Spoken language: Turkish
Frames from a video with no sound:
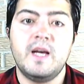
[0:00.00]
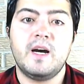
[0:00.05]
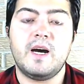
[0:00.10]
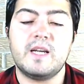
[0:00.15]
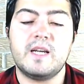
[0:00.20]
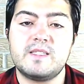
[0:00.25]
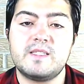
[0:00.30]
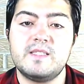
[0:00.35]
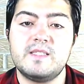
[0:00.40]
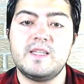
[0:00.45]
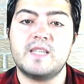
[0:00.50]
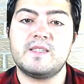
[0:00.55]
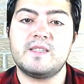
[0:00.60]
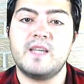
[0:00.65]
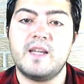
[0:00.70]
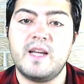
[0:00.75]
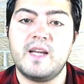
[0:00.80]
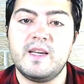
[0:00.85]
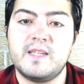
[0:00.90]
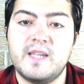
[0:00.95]
Aslında
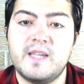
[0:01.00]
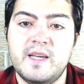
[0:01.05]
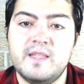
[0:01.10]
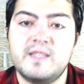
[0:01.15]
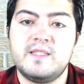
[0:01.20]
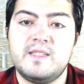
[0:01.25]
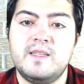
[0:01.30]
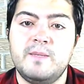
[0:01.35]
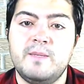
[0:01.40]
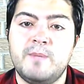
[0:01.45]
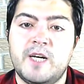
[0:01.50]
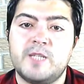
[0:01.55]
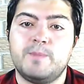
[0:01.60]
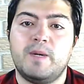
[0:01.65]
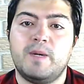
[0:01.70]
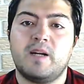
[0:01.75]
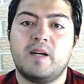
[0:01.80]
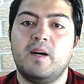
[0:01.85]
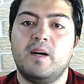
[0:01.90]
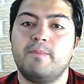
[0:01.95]
saray kendisini
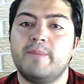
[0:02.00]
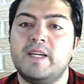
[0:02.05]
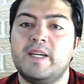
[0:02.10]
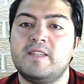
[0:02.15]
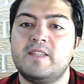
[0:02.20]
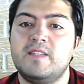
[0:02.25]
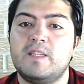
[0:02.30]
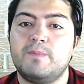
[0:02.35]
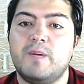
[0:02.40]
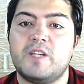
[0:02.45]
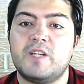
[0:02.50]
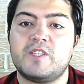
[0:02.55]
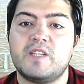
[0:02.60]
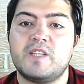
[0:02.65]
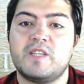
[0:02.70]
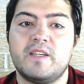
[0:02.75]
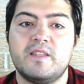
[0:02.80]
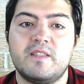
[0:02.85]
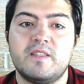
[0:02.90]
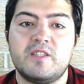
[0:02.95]
başbakan, meclis
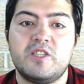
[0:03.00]
başkanı,